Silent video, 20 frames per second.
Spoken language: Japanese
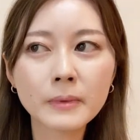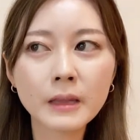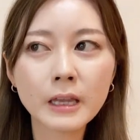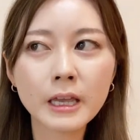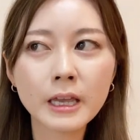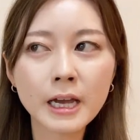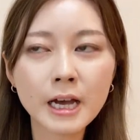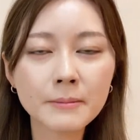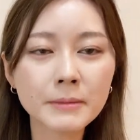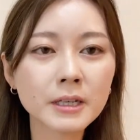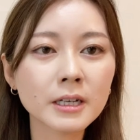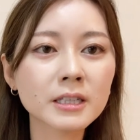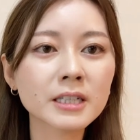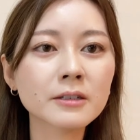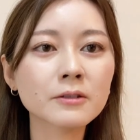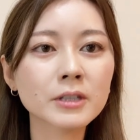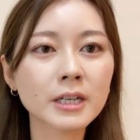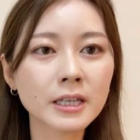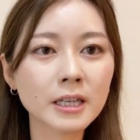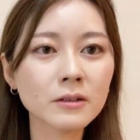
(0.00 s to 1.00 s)
えー、歯磨き
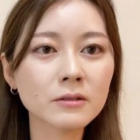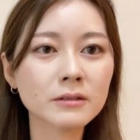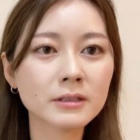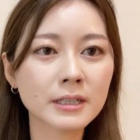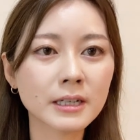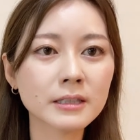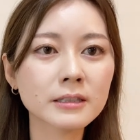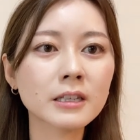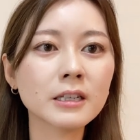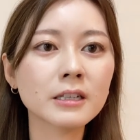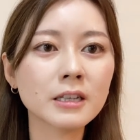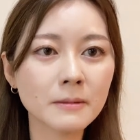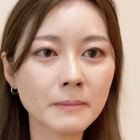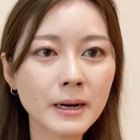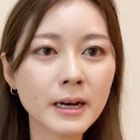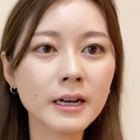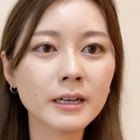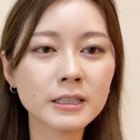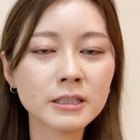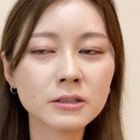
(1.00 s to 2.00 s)
粉だけを使っていれ
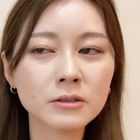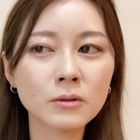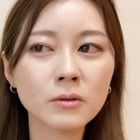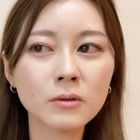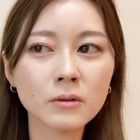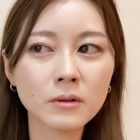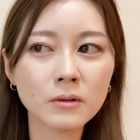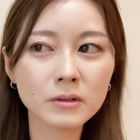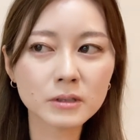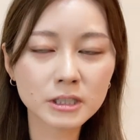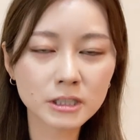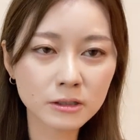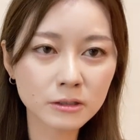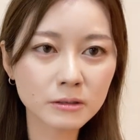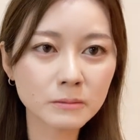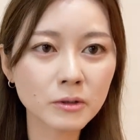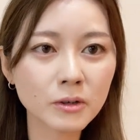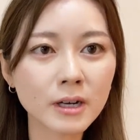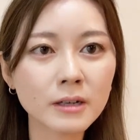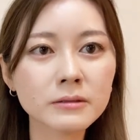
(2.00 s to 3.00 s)
ば一生歯
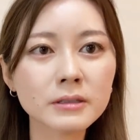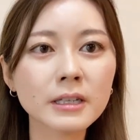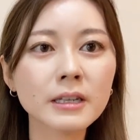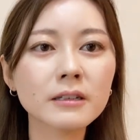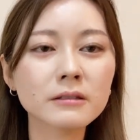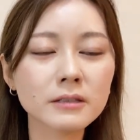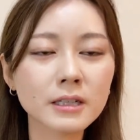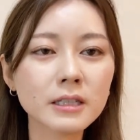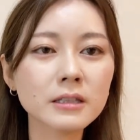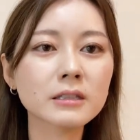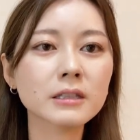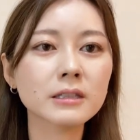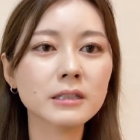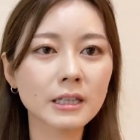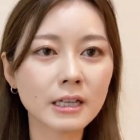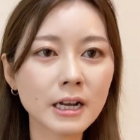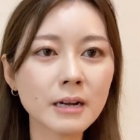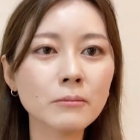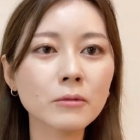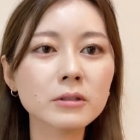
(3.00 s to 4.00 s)
周病が防げるかって言っ
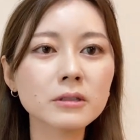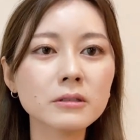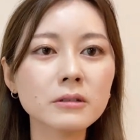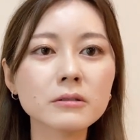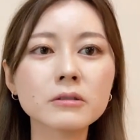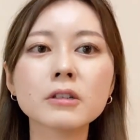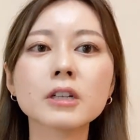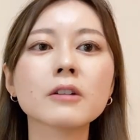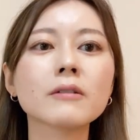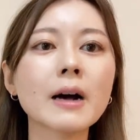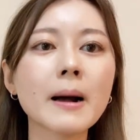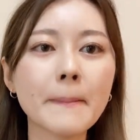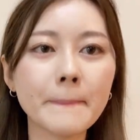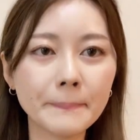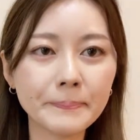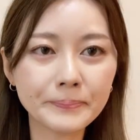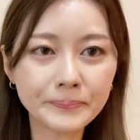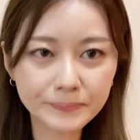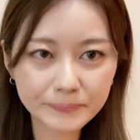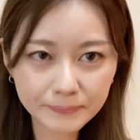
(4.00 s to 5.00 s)
たらもちろんそれ
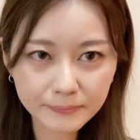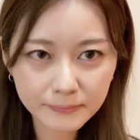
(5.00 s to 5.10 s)
は